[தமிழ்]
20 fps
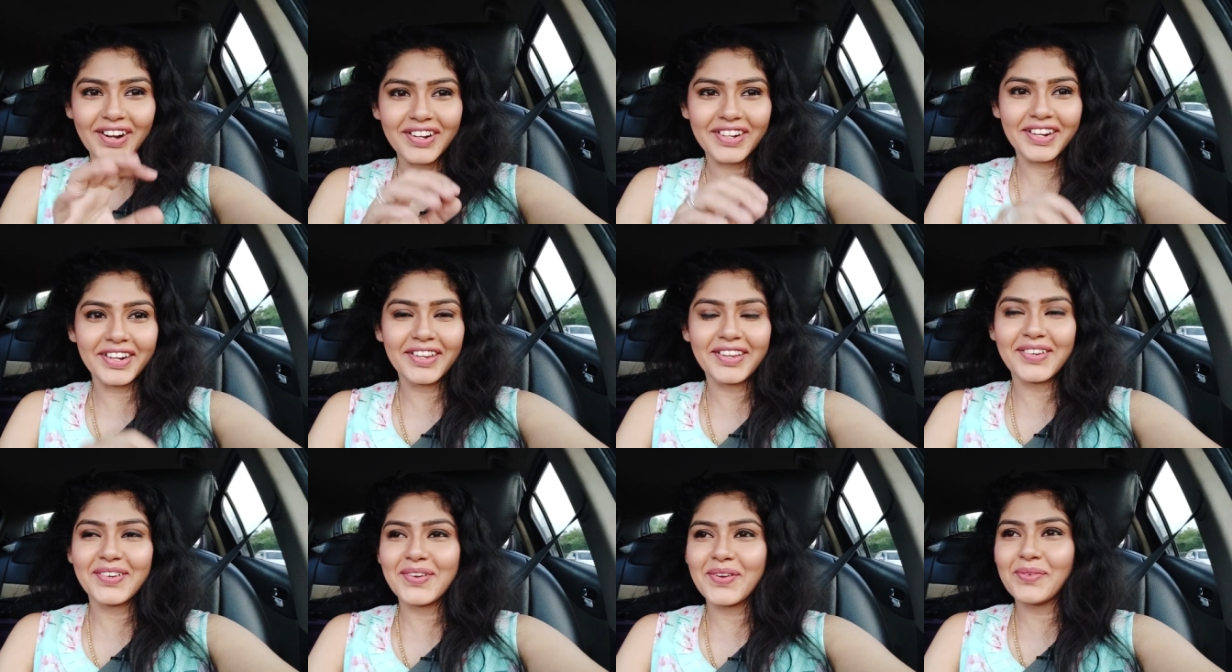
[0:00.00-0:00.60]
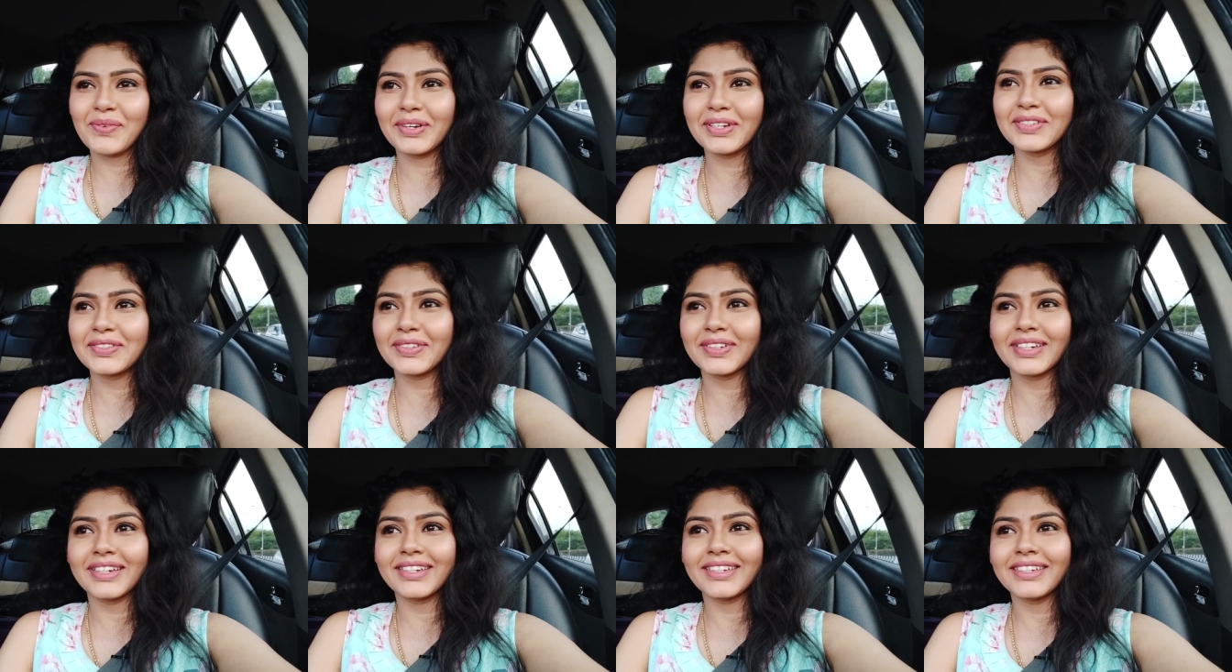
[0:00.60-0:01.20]
ஷாட் எடுக்கணும் அப்படின்னு
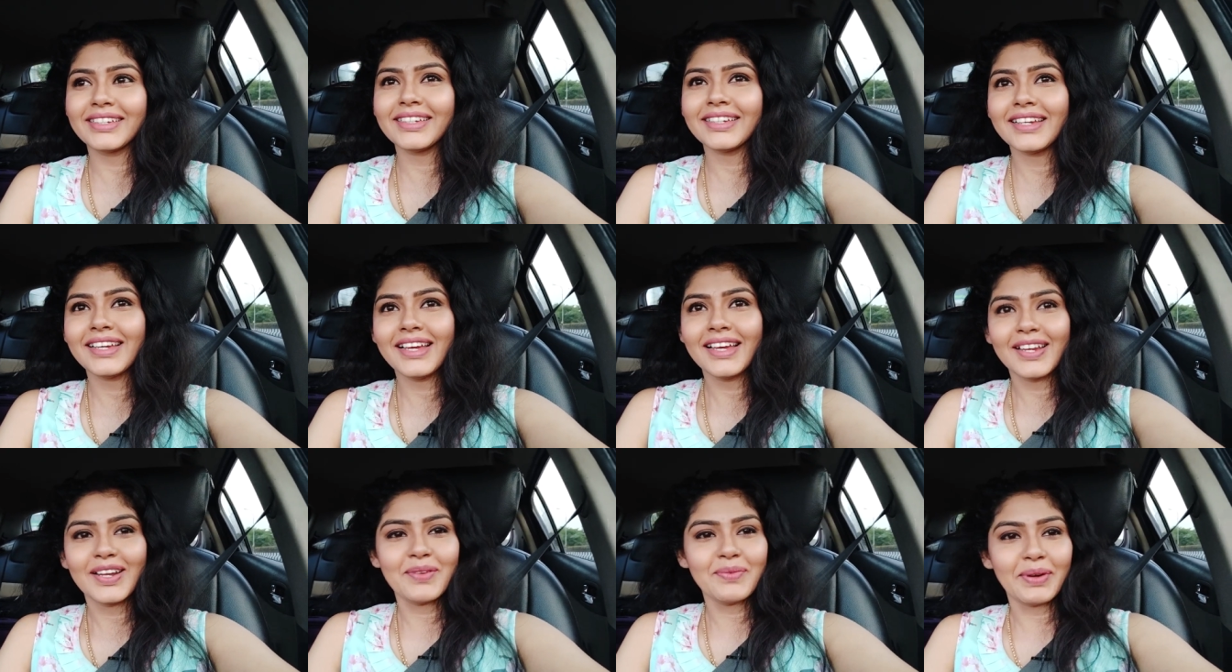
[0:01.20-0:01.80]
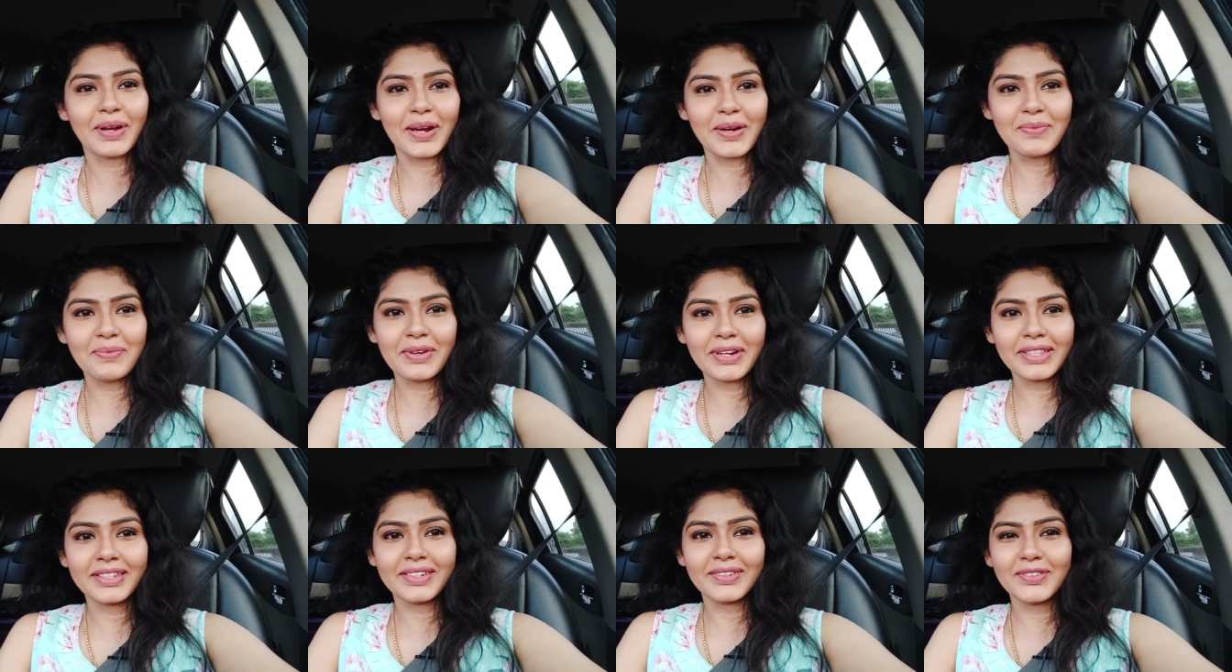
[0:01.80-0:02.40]
சொல்லிட்டு நம்ம
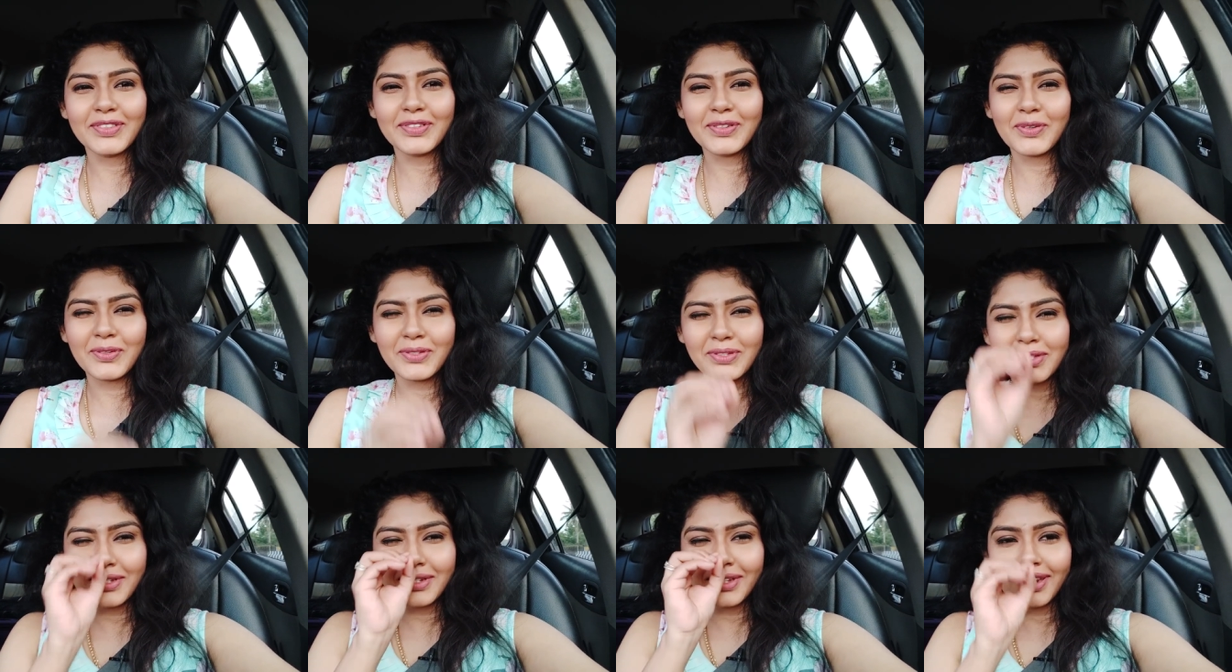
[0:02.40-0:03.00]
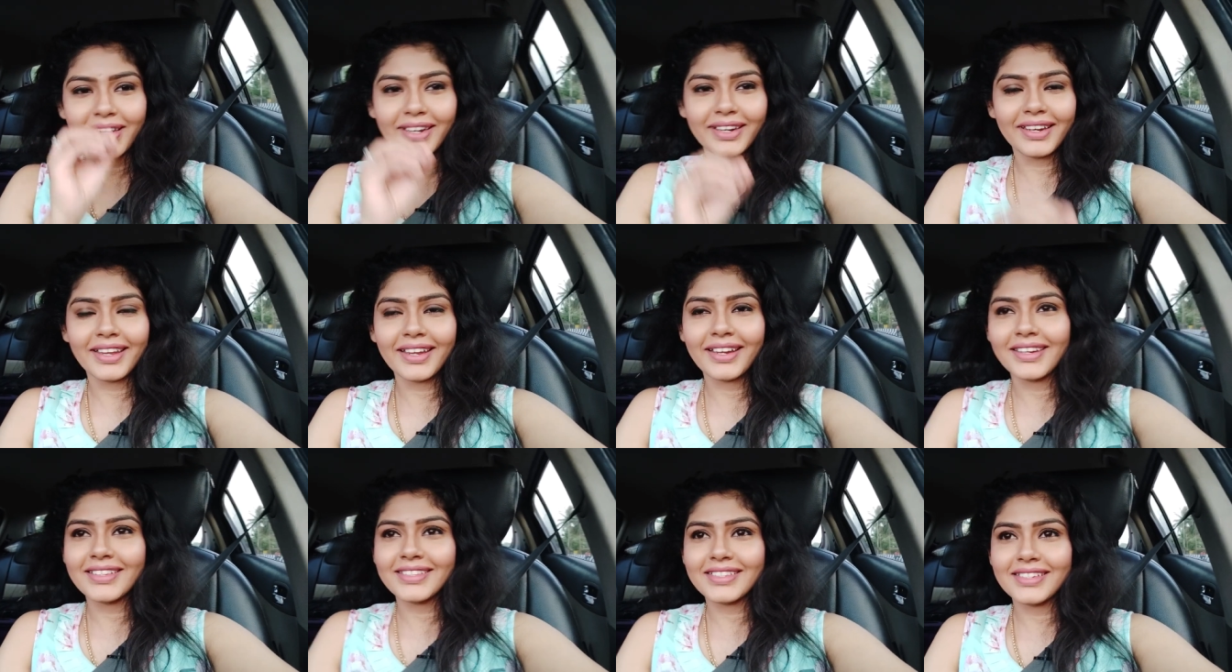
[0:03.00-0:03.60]
கிளம்புறதுக்கு வந்து கொஞ்சம் லேட்
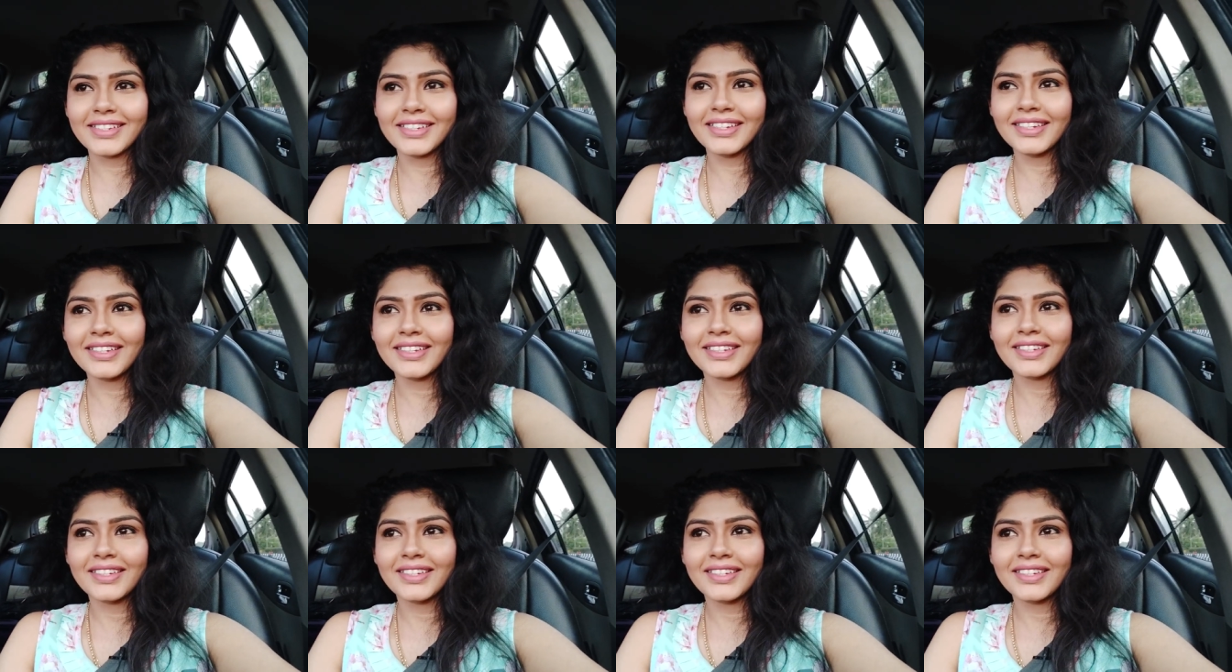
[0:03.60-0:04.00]
ஆகிடுச்சு